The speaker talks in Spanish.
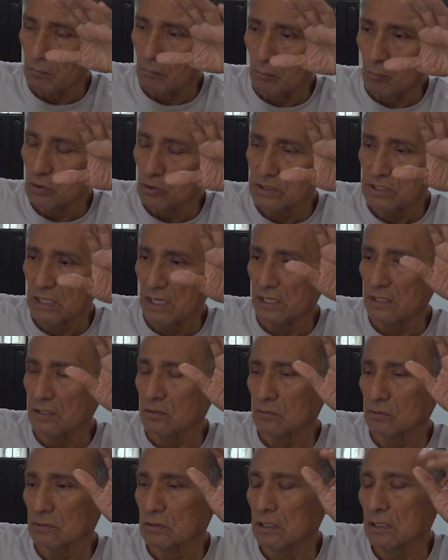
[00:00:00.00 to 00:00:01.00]
muy
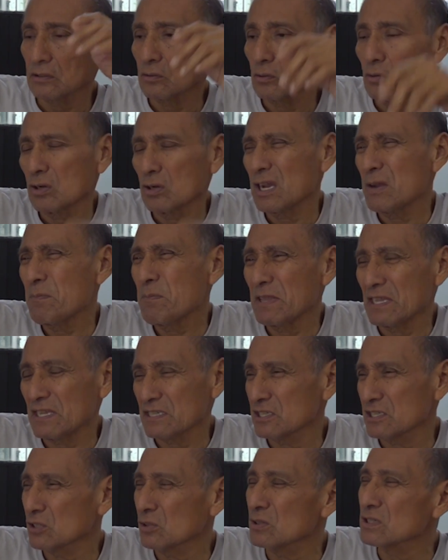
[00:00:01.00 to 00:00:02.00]
salido, tanto lo que es
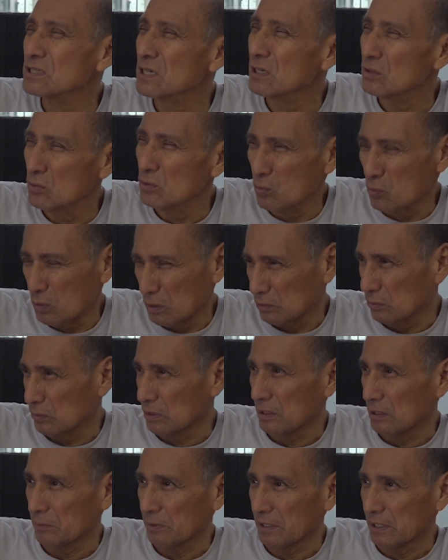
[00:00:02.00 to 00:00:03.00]
Pedacito de Cielo es un cuento
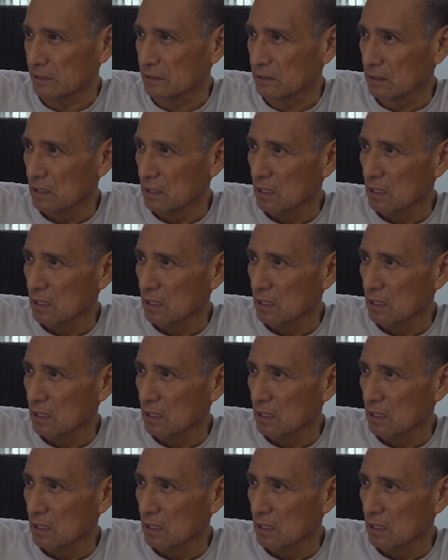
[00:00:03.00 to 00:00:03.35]
de Navidad.